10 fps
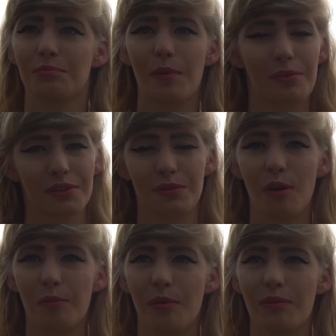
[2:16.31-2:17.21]
poprosi
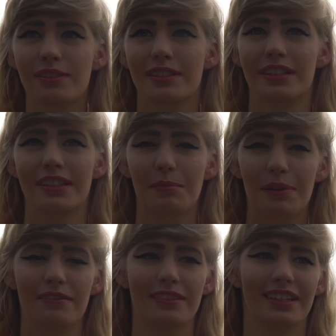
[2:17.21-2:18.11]
o pomoc i
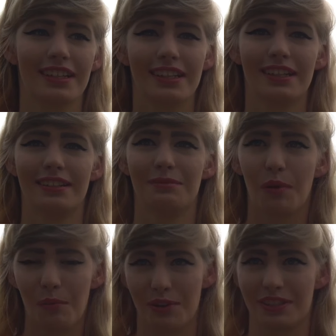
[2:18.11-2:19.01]
naprawdę
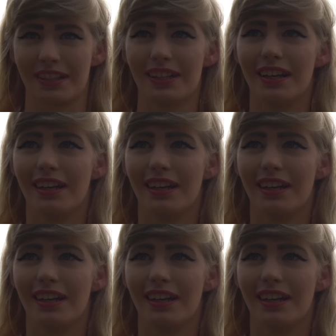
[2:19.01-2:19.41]
pomoże.